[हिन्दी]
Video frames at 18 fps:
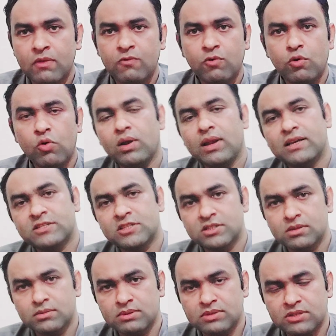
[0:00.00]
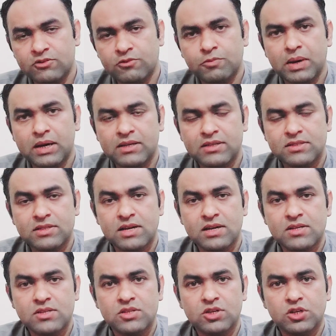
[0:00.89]
वो इलेक्शन कमीशन ऑफ
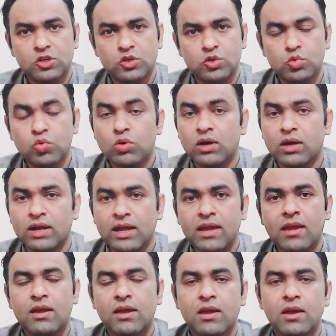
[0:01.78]
पाकिस्तान से रजू करे